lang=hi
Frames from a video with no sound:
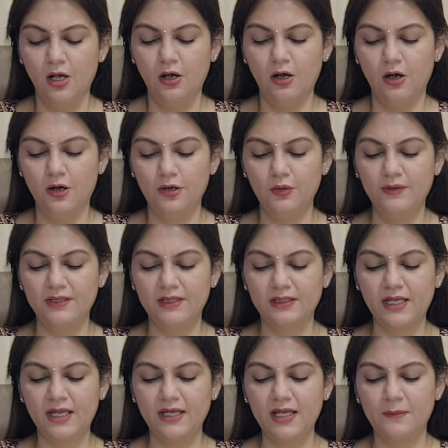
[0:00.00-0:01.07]
और हो
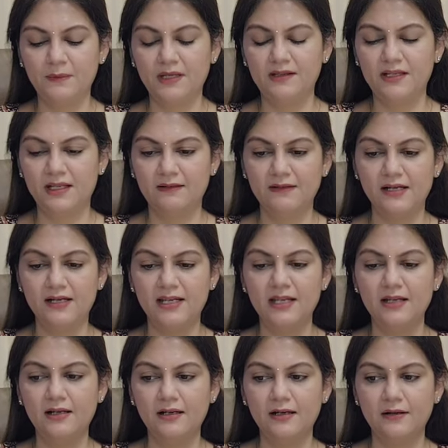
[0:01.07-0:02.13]
सकता है कि आप किसी के साथ
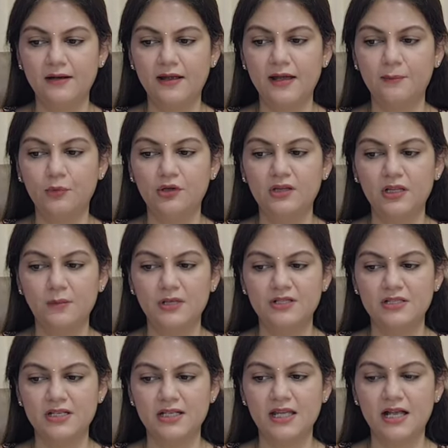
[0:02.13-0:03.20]
डील कर रहे हैं आपको समझ
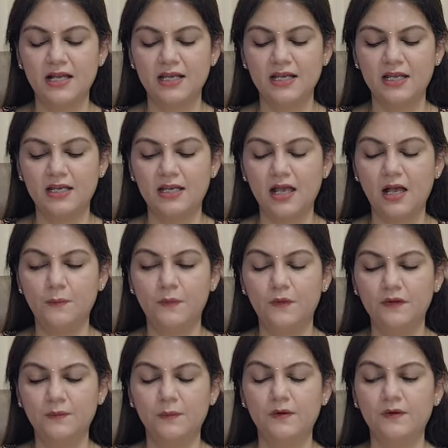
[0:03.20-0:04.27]
नहीं आ रही कि क्या
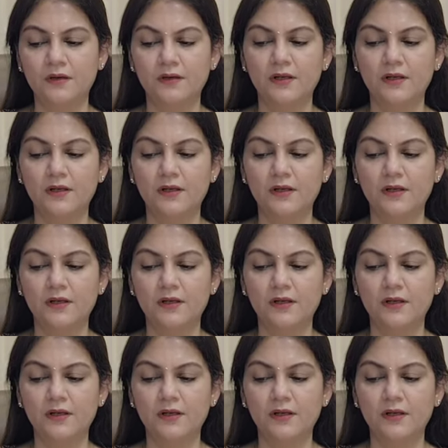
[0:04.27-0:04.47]
आपको इस पर्सन